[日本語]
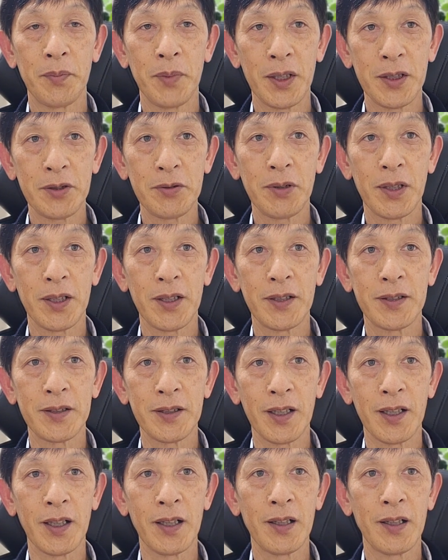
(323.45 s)
まずはです
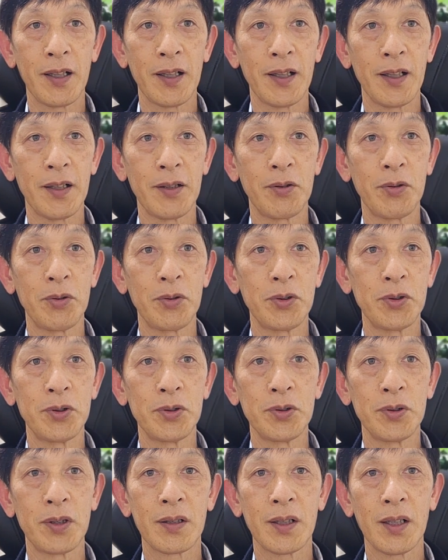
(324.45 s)
ね、どう
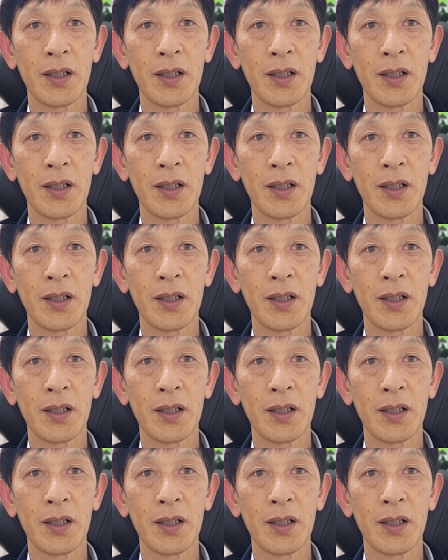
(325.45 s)
いっ